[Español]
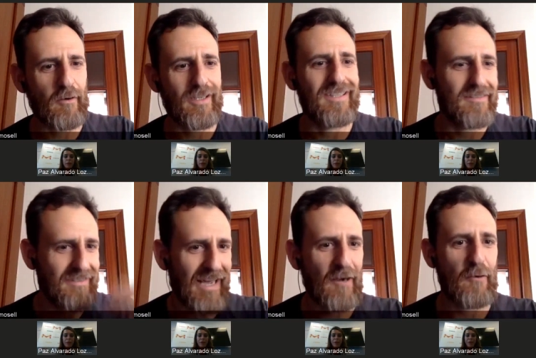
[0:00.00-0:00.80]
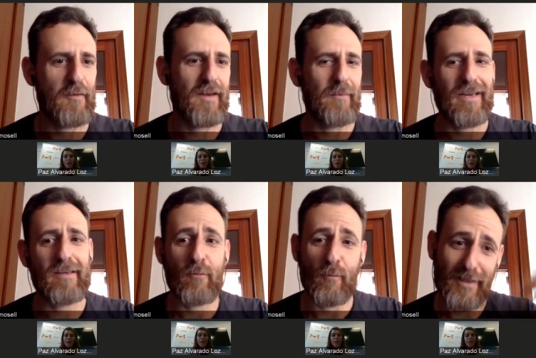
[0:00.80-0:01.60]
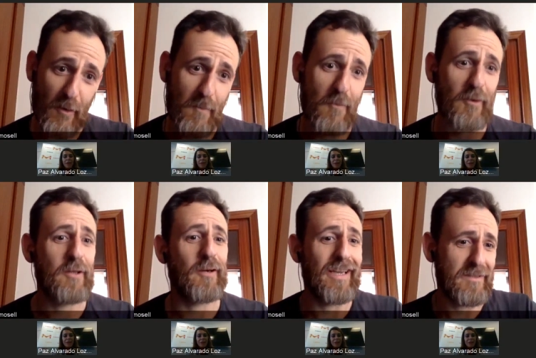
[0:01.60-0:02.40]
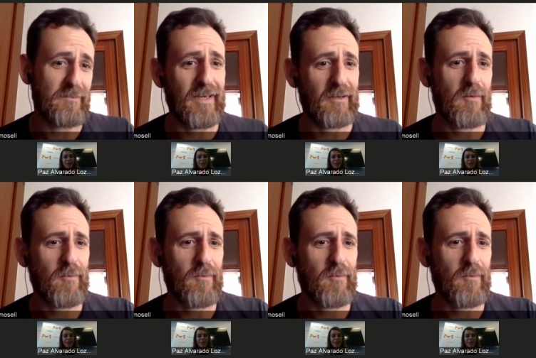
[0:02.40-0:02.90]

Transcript: que das a conocer a Merck, cuéntanos un poquito qué es Merck, ¿no?